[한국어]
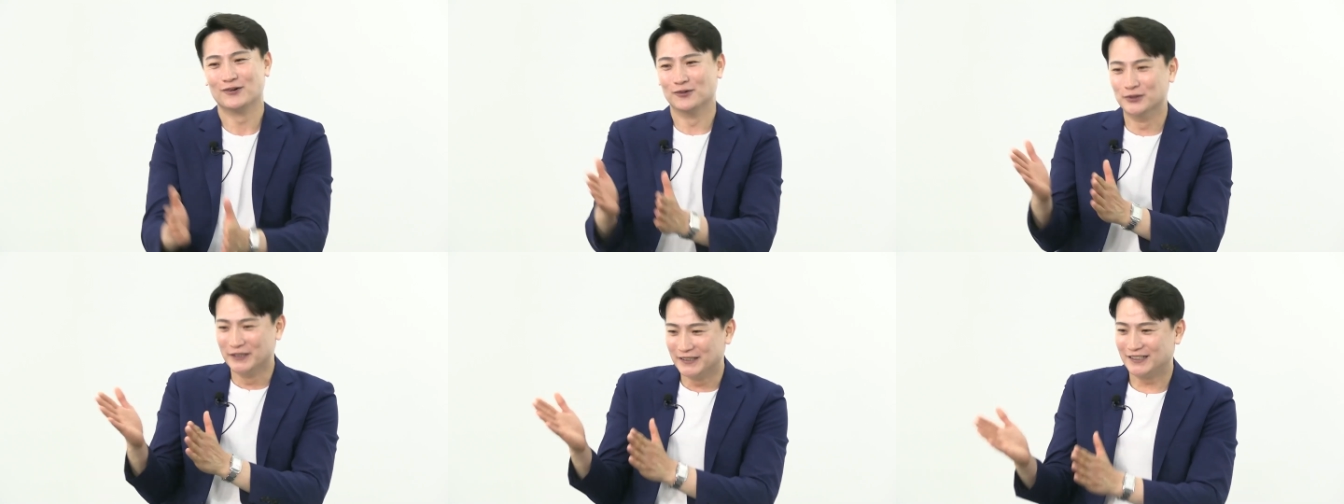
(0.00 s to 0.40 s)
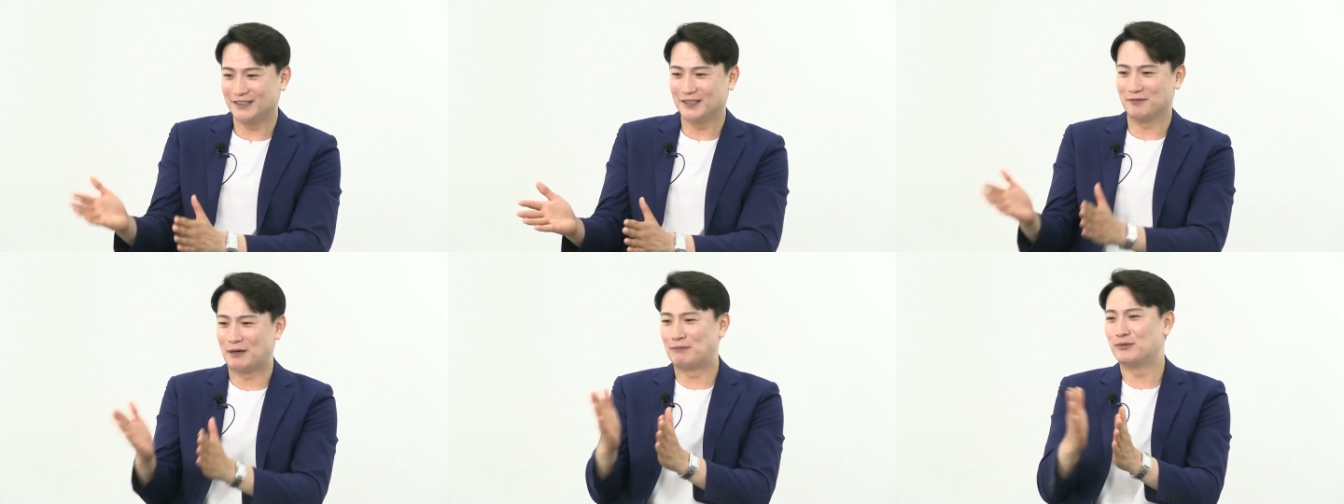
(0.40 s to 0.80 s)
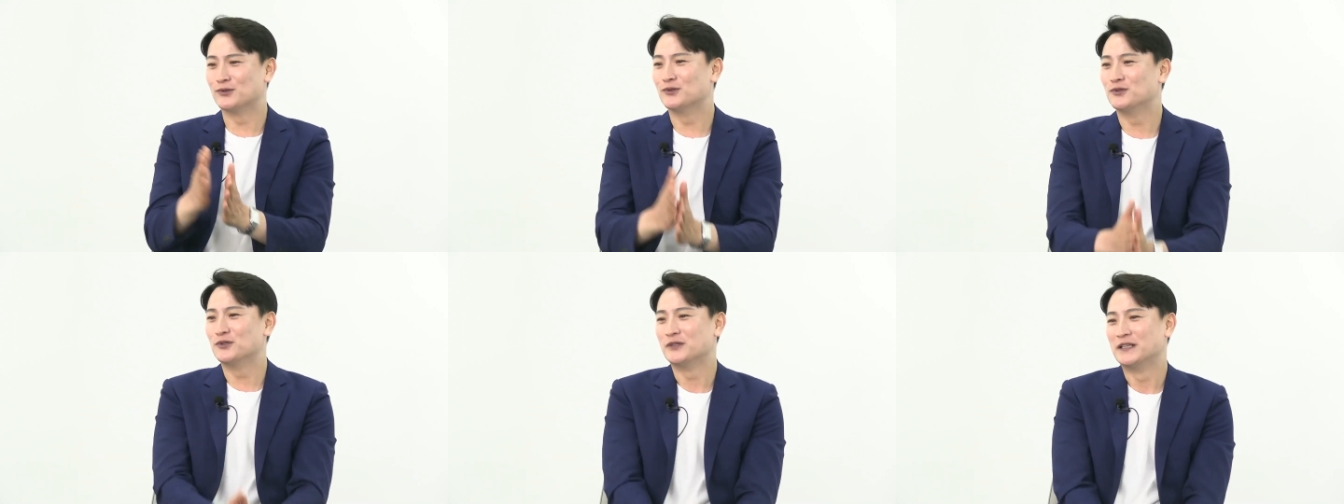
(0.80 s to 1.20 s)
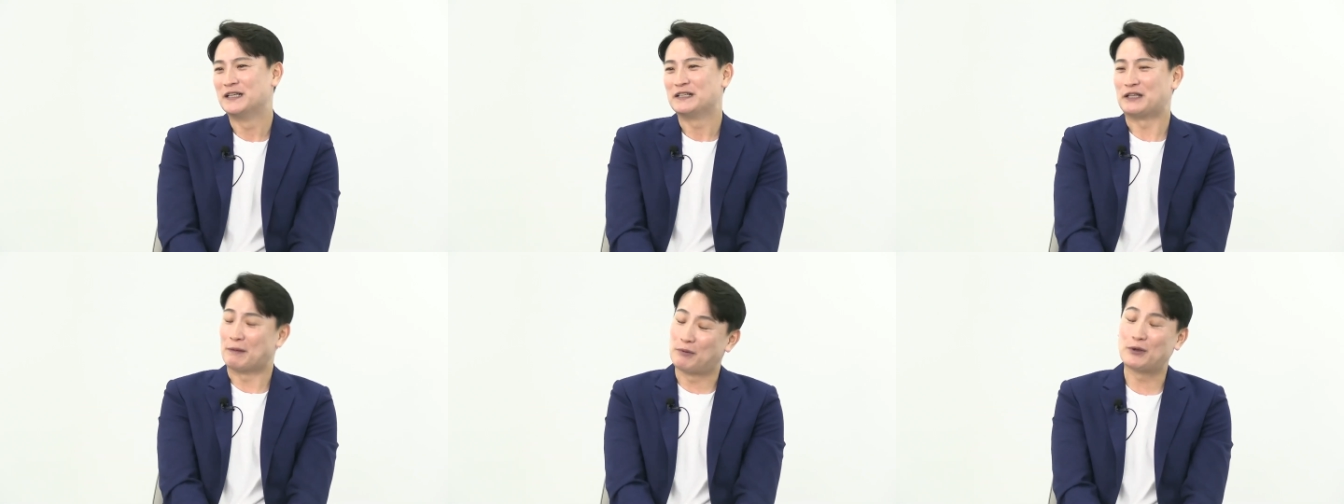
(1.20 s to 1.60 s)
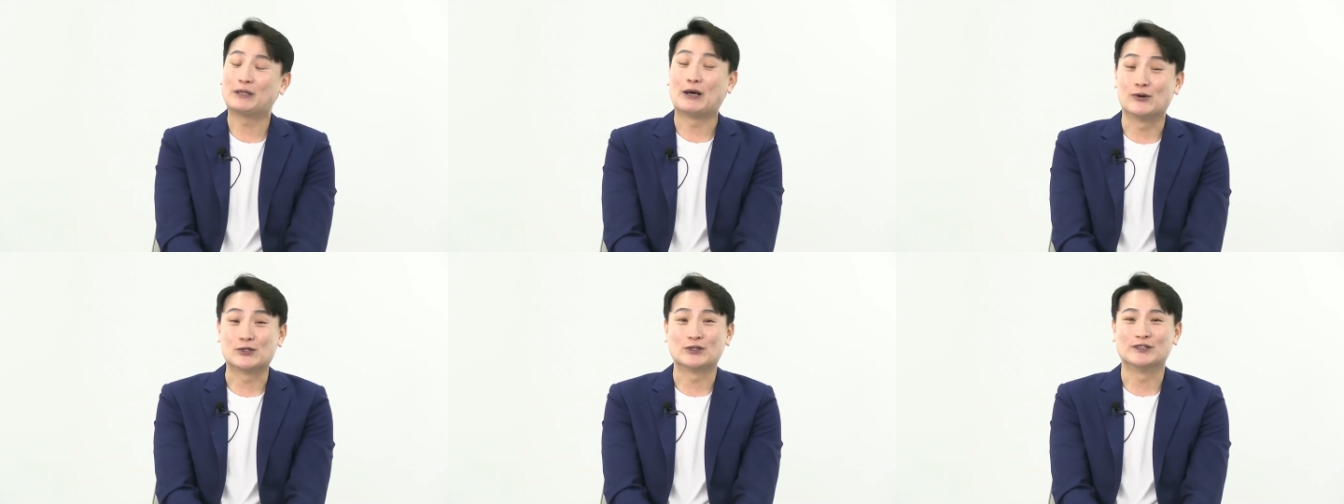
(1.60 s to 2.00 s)
오늘 마포구 대표로
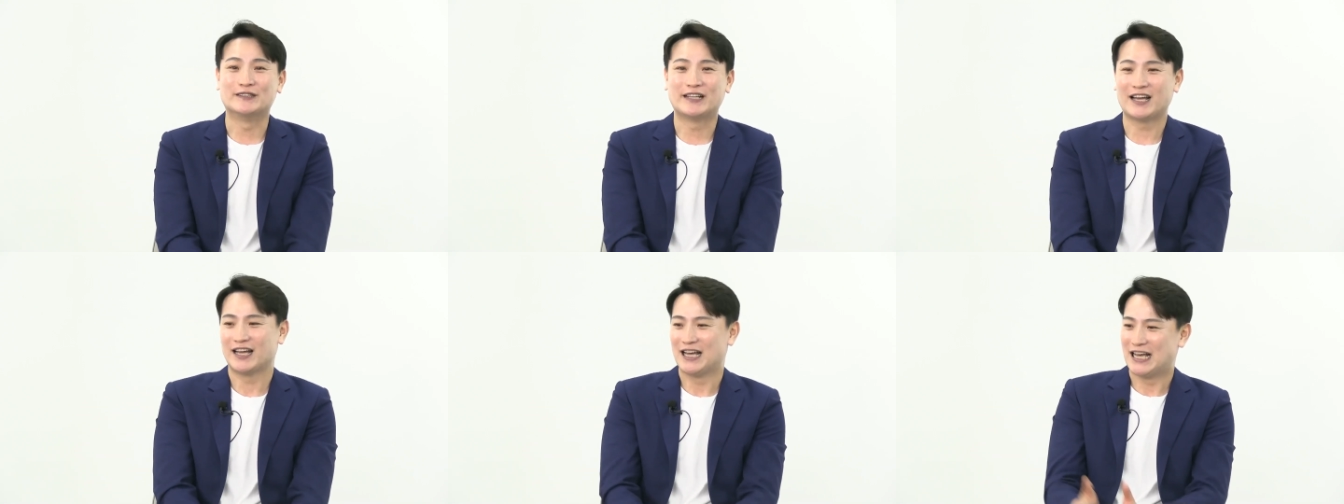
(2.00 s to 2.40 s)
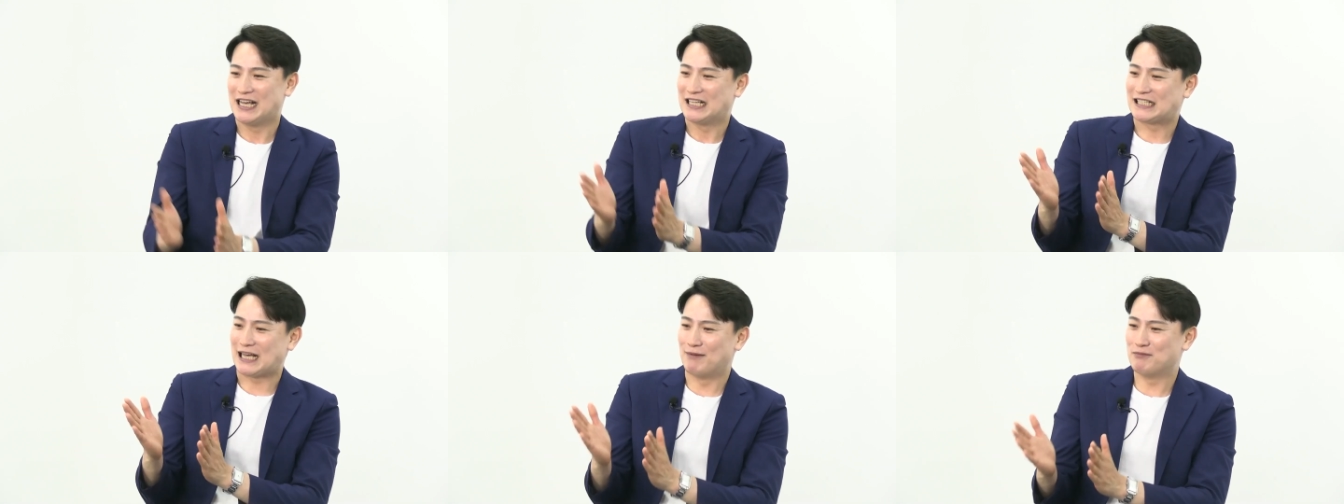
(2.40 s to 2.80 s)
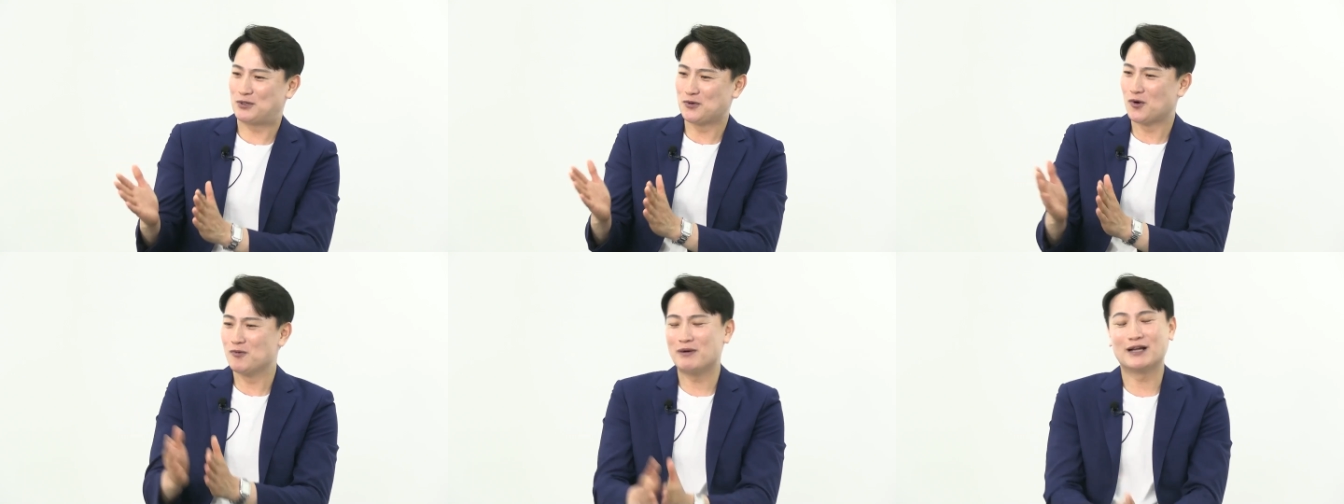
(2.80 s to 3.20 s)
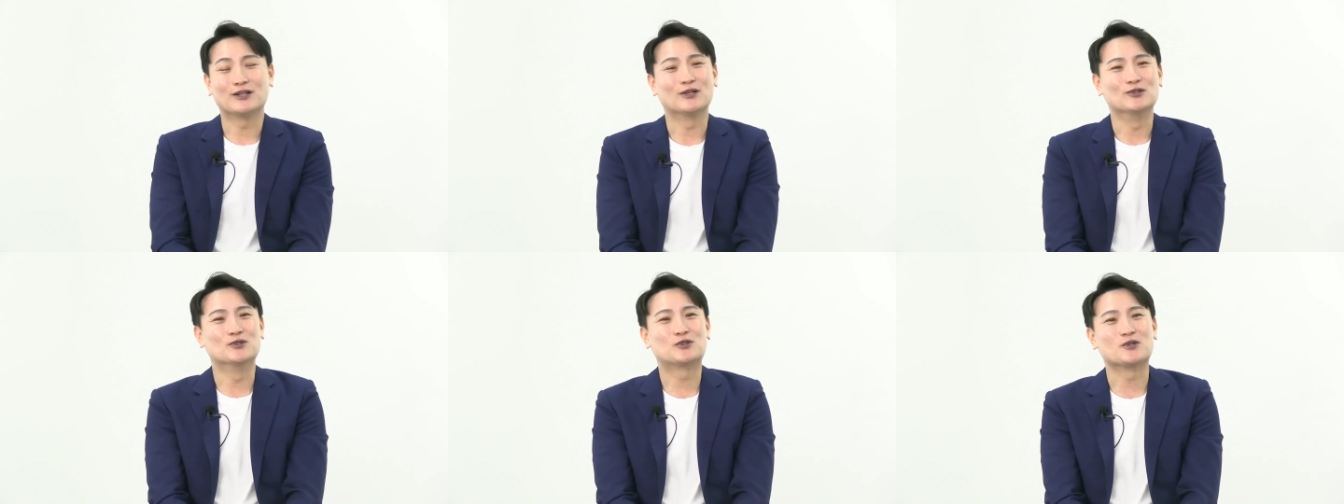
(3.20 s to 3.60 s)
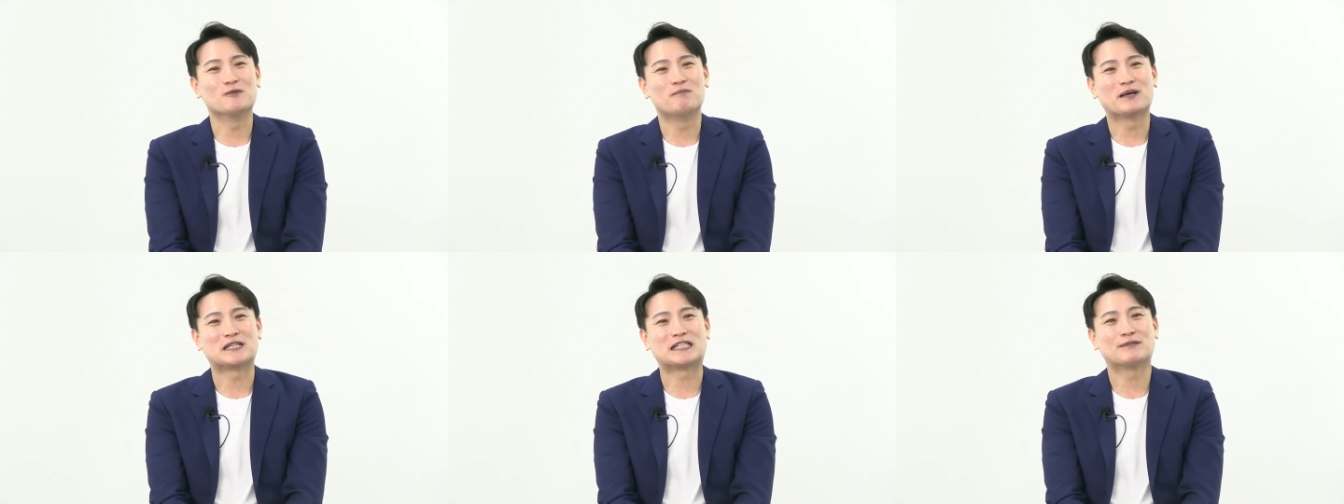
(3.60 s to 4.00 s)
나오셨는데 35만
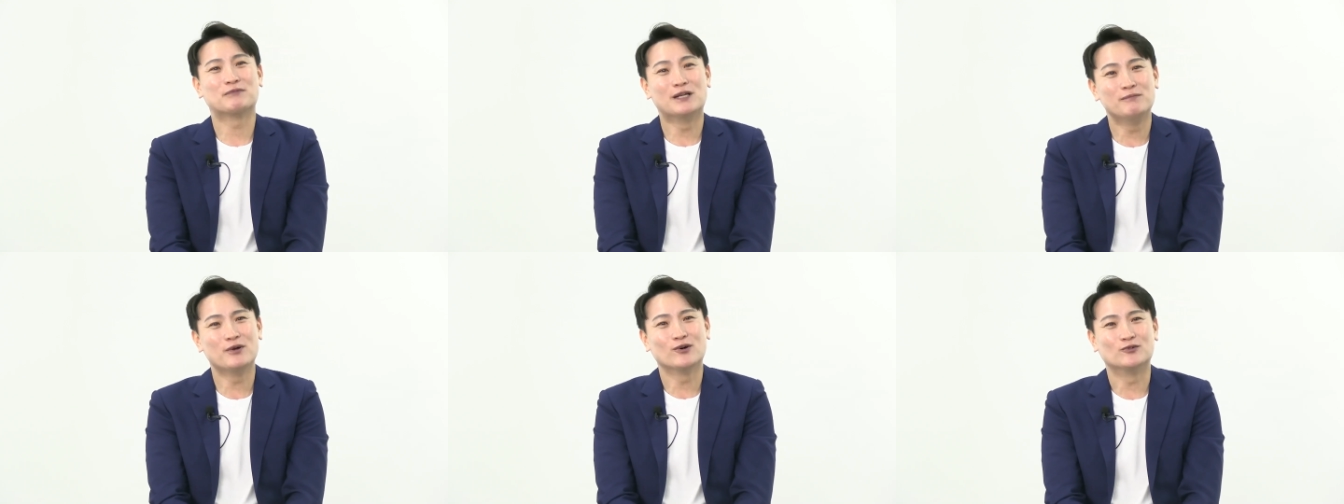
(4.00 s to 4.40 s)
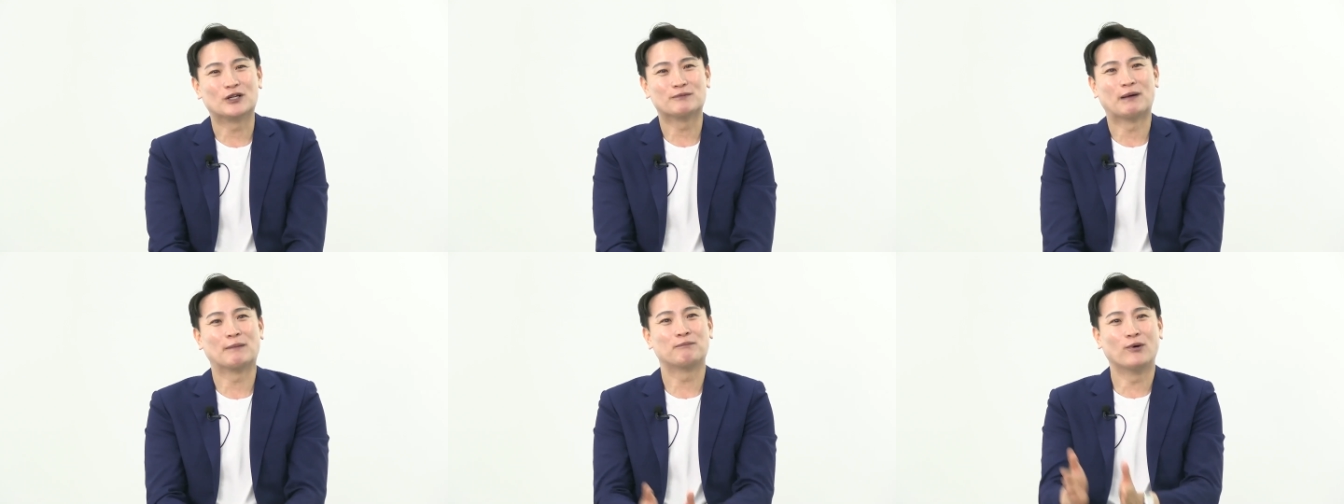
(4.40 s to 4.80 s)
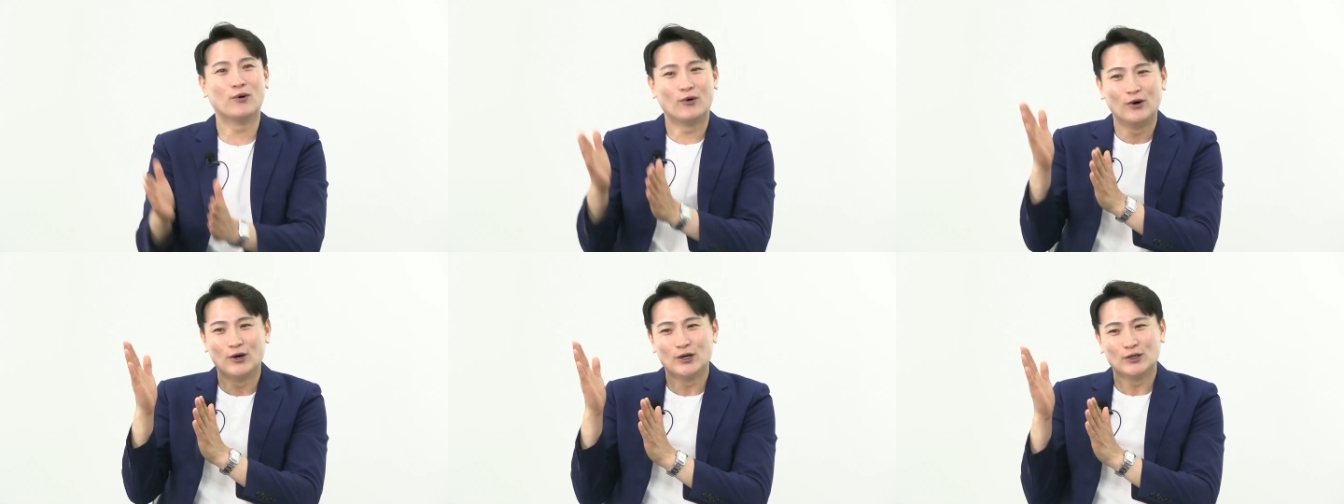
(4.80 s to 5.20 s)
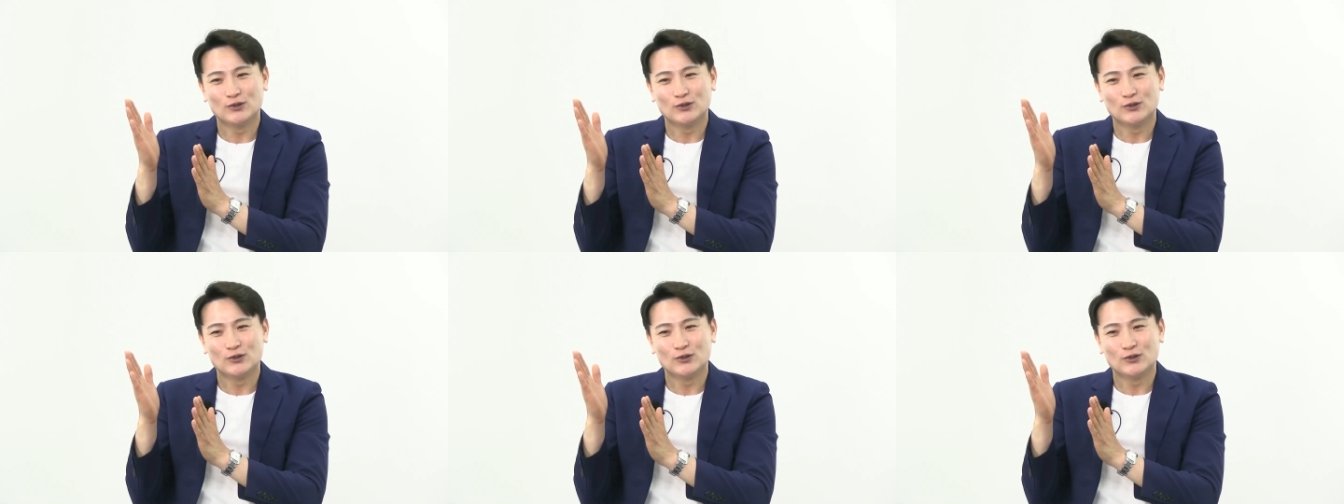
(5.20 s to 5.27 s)
6,111명 우리 마포